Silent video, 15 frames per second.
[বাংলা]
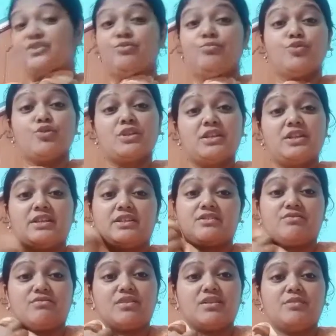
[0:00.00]
একটু বসে রেস্ট
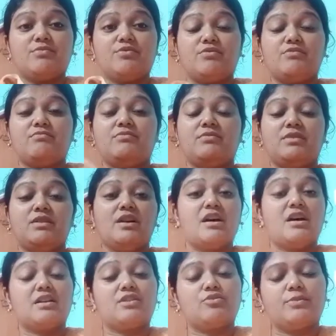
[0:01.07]
করে নেব
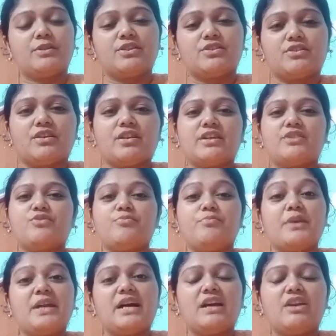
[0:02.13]
আর তোমাদের সঙ্গে একটু
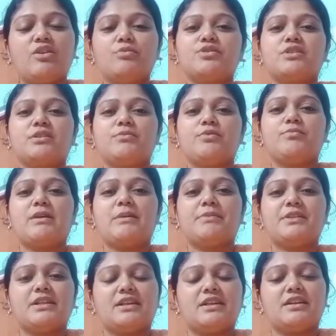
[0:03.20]
বেহাল অবস্থা বলবো
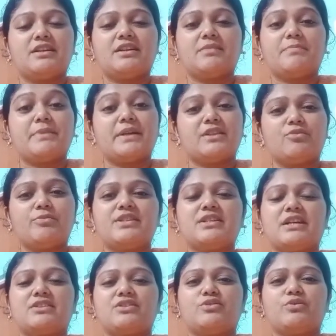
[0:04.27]
আমাদের এখানকার প্রাথমিক
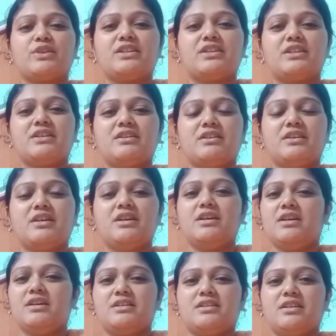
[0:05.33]
স্বাস্থ্যকেন্দ্রের
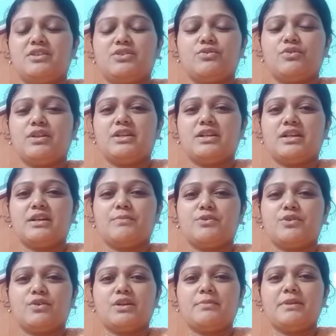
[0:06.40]
ছেলের শরীর খারাপ
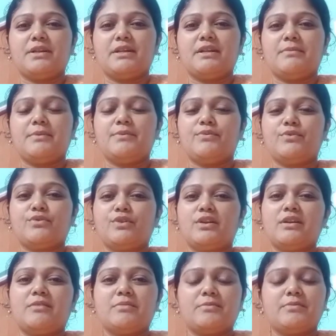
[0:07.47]
সকালবেলায় আমি ফোন
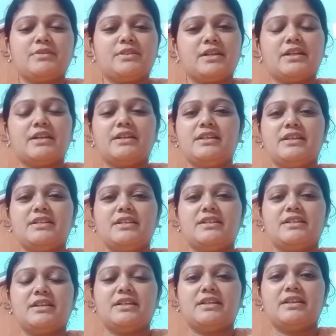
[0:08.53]
করলাম আমি যেখানে নিয়ে যাই
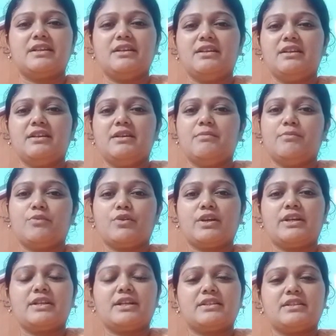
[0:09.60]
ছেলেকে
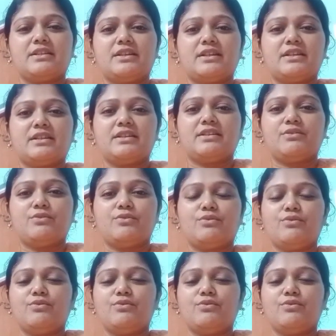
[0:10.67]
বনগাঁয় ডাক্তার দেখাতে তো